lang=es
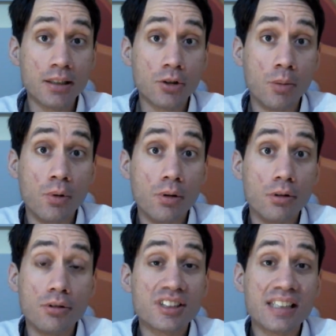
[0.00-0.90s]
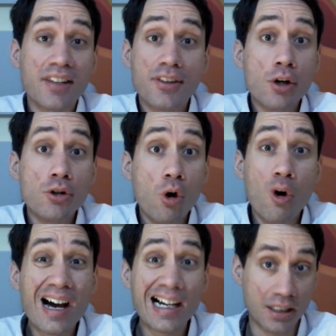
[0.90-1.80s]
como sección
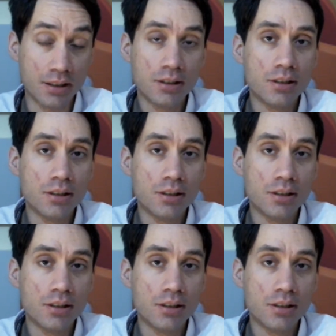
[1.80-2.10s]
OGAC